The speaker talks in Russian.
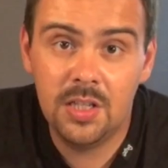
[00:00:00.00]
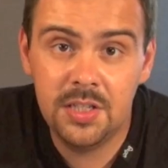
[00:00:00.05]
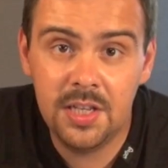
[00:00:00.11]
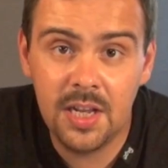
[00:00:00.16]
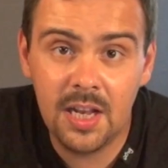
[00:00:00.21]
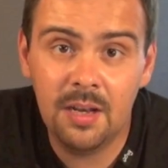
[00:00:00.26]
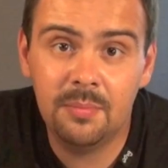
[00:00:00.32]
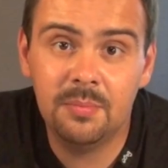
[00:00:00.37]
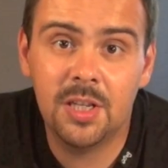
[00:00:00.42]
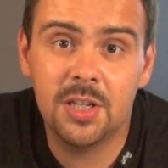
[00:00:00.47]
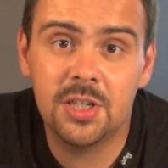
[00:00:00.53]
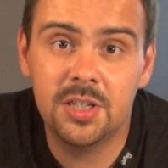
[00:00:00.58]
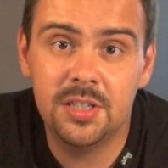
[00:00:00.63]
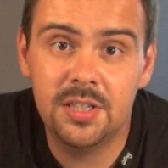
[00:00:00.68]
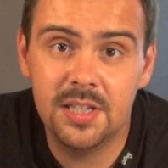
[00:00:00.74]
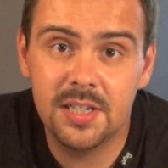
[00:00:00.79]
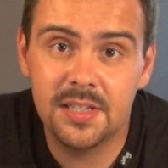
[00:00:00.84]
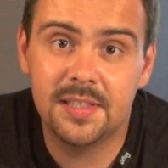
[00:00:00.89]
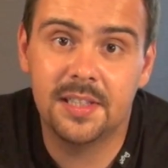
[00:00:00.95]
Делим наше
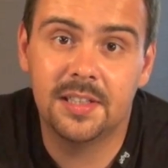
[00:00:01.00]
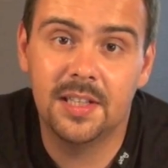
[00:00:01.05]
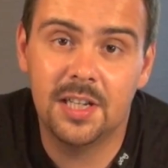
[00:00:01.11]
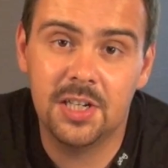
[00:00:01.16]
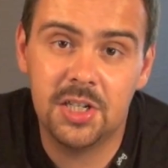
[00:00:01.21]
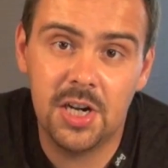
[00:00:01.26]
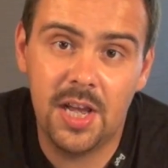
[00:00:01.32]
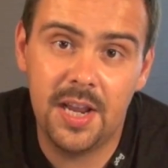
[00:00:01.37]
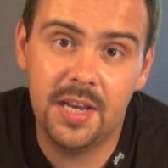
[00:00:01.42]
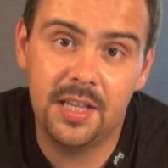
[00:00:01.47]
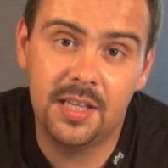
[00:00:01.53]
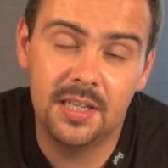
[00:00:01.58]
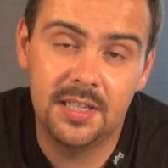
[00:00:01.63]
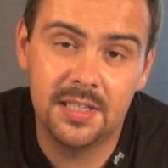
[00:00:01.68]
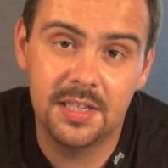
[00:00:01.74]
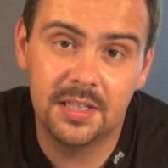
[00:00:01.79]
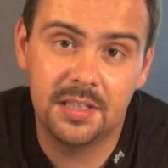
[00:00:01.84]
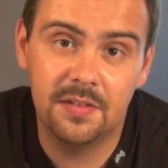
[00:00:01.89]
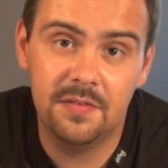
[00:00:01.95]
тесто на шарики
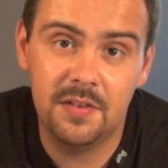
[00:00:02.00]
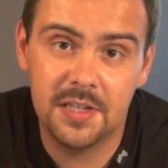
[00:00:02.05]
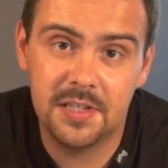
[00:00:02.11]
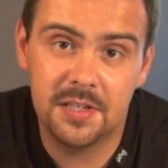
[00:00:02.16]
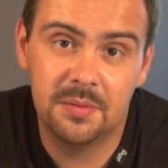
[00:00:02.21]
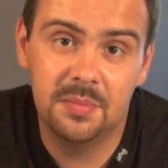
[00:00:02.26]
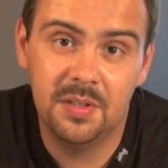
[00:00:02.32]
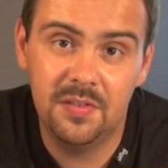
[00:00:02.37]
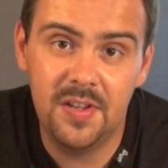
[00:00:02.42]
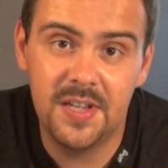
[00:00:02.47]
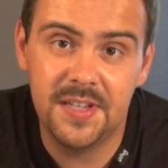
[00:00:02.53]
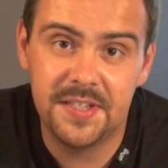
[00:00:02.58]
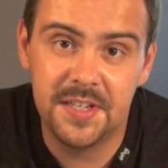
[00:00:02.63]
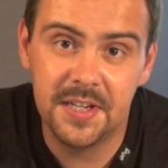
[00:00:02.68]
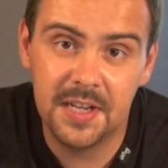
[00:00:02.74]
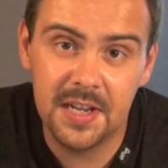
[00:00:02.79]
где-то весом 200